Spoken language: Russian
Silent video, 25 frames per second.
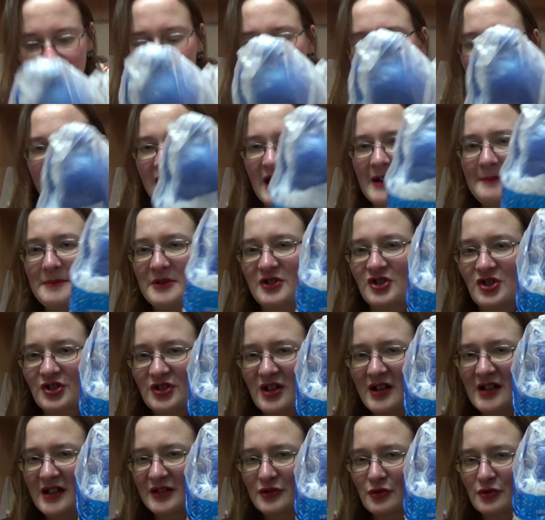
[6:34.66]
я
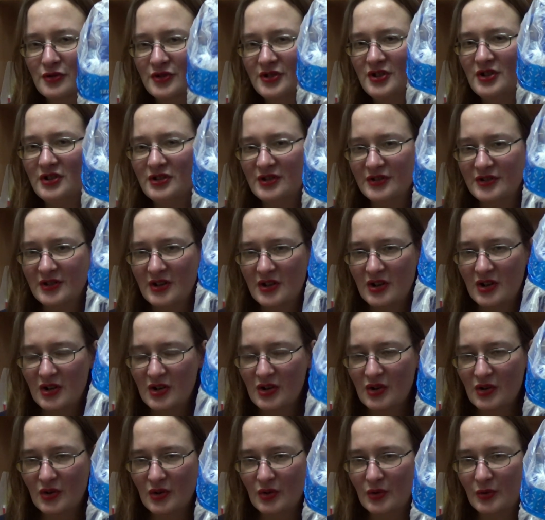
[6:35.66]
почитала, оно
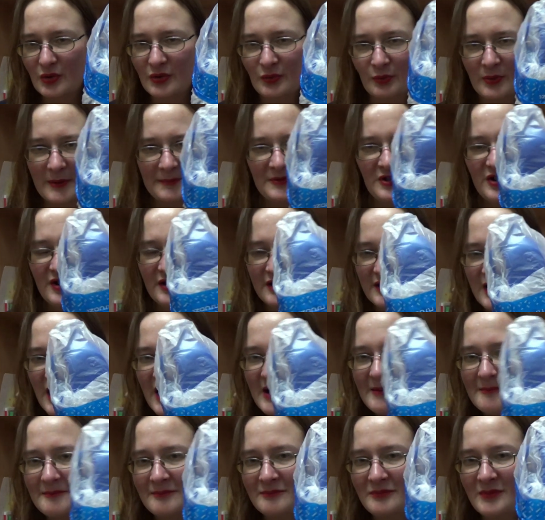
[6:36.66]
сделано... Вообще,
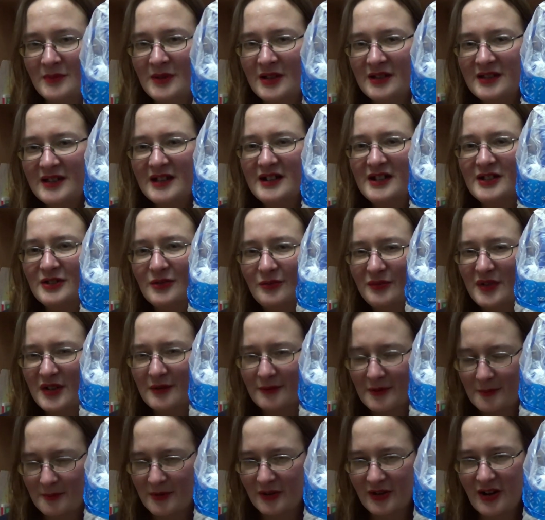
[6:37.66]
я недели две
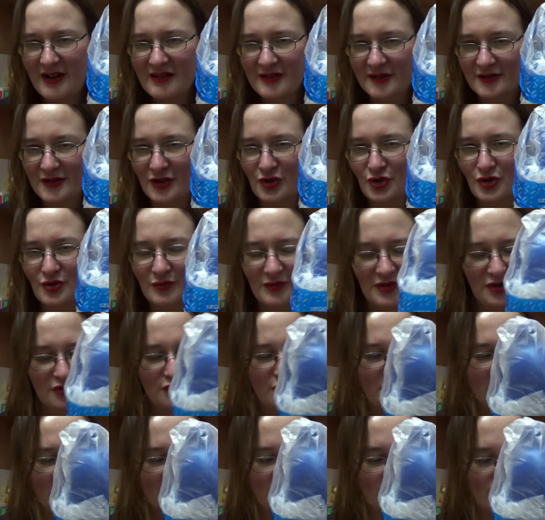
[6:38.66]
выбирала, так что вы не
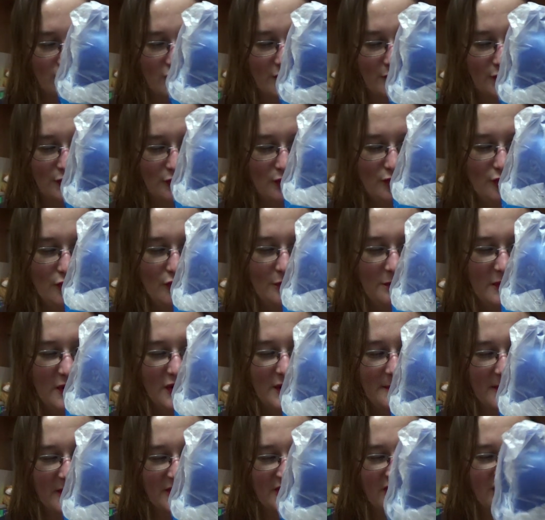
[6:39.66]
думайте, что я вот тут
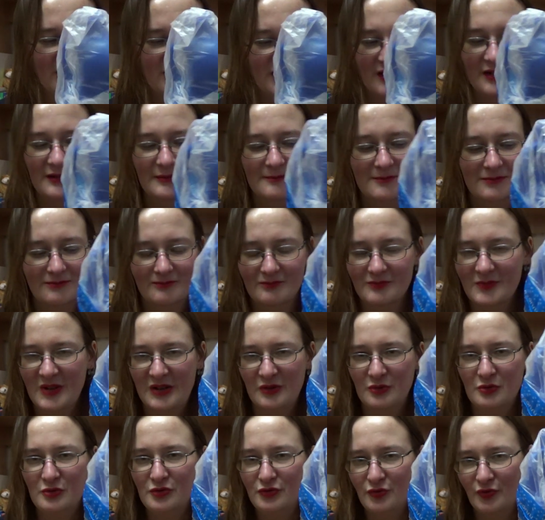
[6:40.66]
купила по скидке
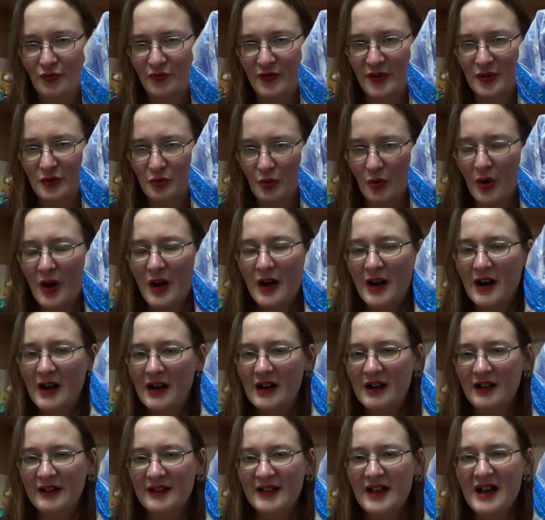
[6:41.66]
какую-нибудь фигню.
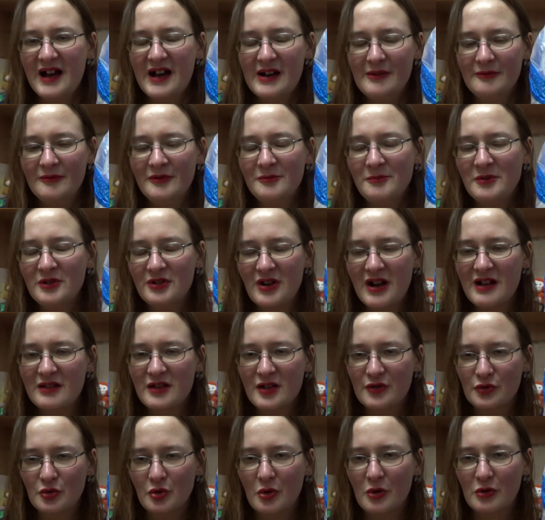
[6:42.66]
Я
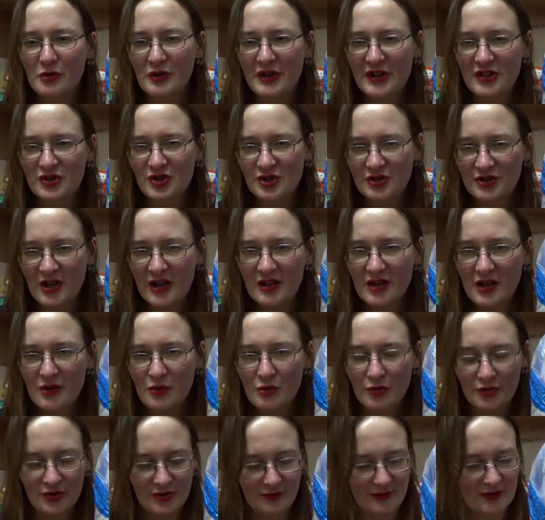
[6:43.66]
выбирала долго, я читала
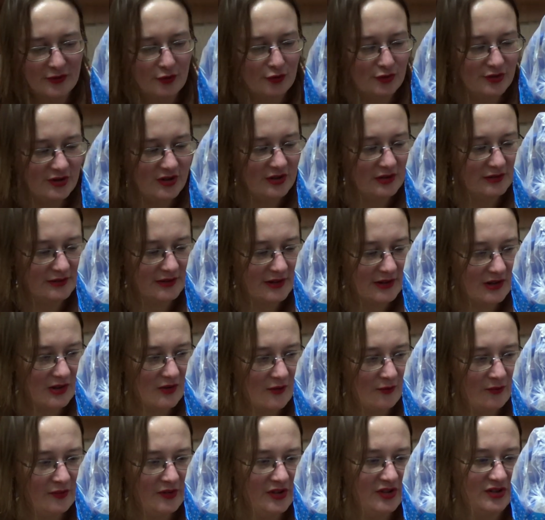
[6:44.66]
отзывы. Оно сделано
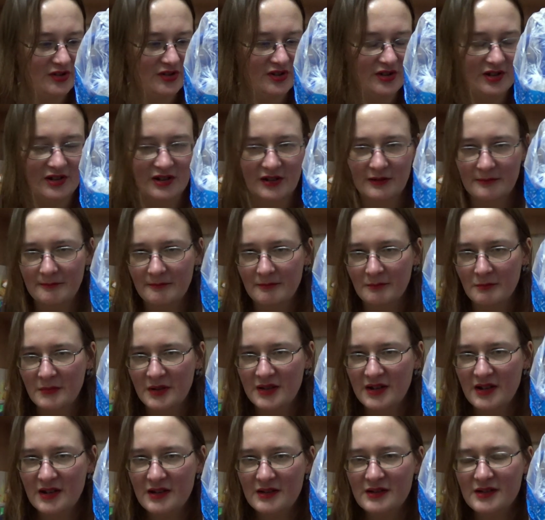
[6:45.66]
в Индии.
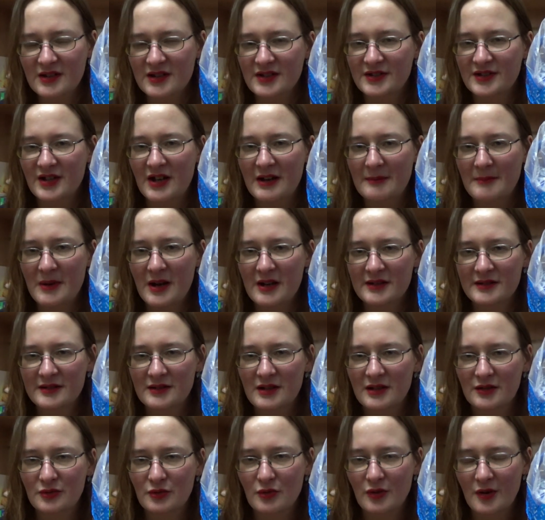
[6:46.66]
Мне индийское
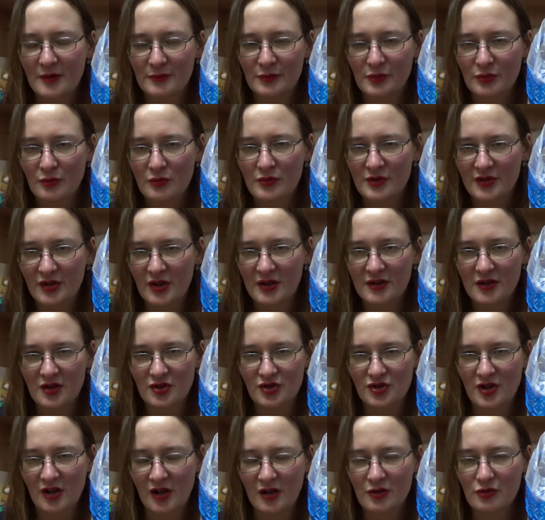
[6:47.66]
масло, а только в другой,
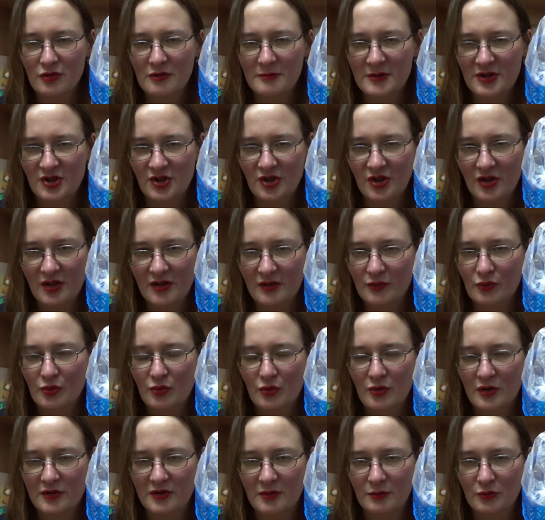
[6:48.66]
конечно, коробочке и
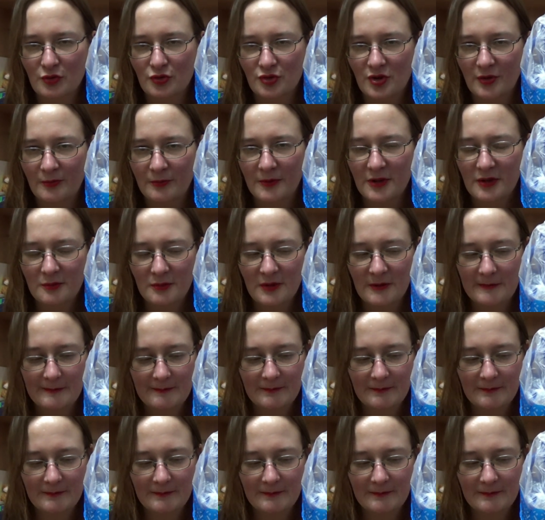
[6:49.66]
другой немножко фирмы,